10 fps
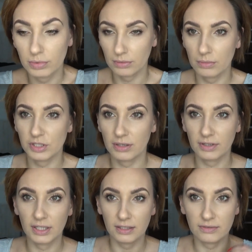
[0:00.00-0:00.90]
podoba mi się
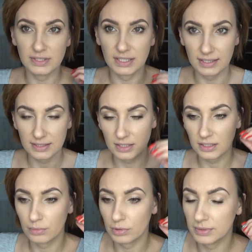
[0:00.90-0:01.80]
efekt, jaki widzę na
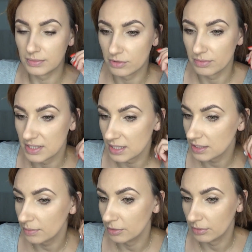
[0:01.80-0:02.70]
zdjęciach, bo robiłam sobie
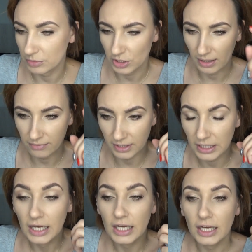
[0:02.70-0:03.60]
zdjęcia, podoba mi się efekt,